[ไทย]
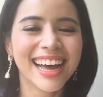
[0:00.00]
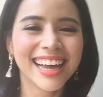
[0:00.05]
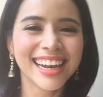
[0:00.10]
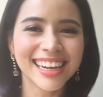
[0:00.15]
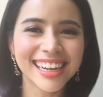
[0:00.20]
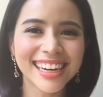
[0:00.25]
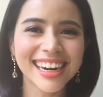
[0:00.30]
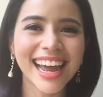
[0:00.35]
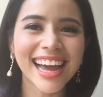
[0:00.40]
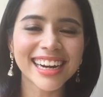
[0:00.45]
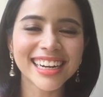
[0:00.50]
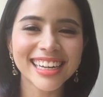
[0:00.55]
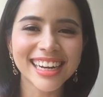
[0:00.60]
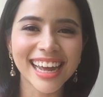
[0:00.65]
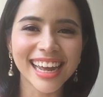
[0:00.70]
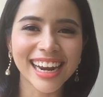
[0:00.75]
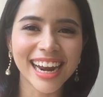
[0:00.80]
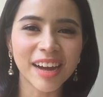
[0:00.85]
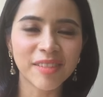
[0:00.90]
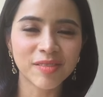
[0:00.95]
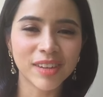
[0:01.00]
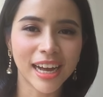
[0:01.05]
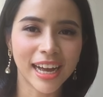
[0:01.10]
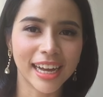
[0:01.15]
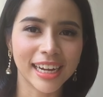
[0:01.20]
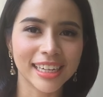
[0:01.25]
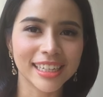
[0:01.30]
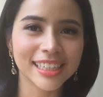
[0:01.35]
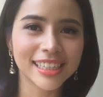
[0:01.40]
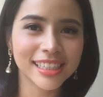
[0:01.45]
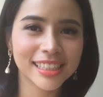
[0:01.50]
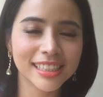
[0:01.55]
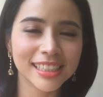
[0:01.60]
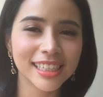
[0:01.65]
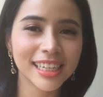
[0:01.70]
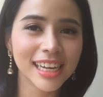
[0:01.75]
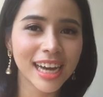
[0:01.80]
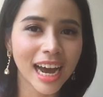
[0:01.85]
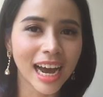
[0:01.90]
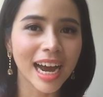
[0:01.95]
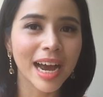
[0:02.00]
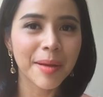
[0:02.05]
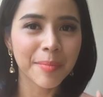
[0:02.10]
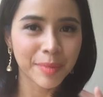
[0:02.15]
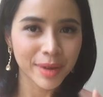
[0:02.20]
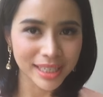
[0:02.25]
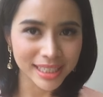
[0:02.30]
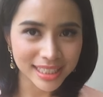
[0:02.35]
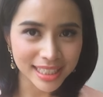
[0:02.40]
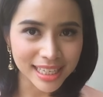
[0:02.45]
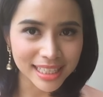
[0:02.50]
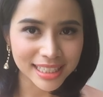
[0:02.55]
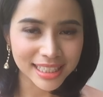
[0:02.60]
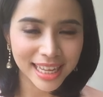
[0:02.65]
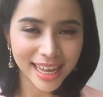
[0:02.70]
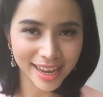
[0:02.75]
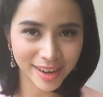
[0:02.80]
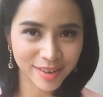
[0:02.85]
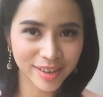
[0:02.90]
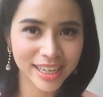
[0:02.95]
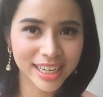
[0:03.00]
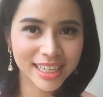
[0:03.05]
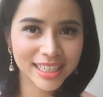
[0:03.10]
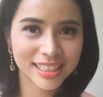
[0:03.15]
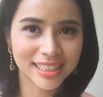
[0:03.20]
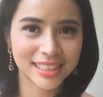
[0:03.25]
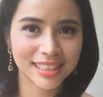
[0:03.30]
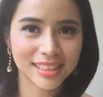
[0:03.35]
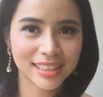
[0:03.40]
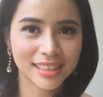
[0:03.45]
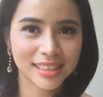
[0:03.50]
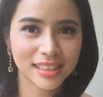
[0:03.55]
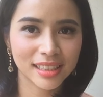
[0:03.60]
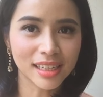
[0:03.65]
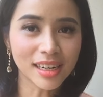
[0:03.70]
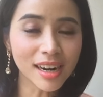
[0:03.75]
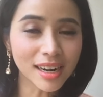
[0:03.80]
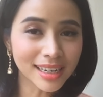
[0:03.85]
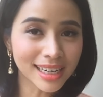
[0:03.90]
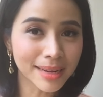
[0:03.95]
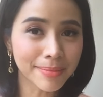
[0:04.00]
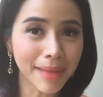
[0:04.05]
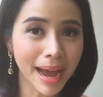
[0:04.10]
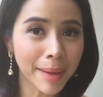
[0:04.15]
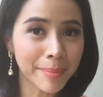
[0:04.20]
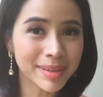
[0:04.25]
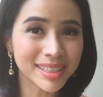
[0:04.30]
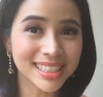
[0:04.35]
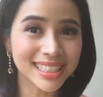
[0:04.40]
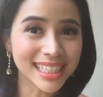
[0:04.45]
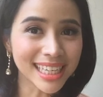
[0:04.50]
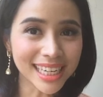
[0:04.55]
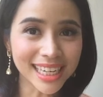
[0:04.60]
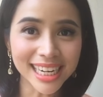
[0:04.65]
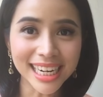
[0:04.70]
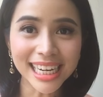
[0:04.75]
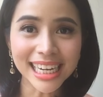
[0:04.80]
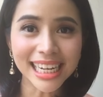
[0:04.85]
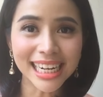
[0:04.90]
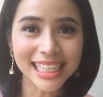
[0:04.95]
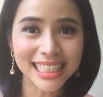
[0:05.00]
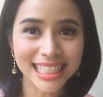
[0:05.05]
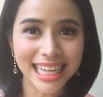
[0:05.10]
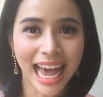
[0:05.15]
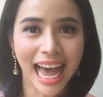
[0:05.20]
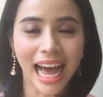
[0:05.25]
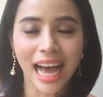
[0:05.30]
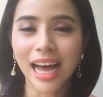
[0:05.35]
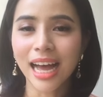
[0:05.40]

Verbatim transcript: เรื่องแรกที่แนะนำค่ะก็คือเรื่อง Princess Diaries เรื่องนี้มาเป็นซีรีส์เลยจ้ะ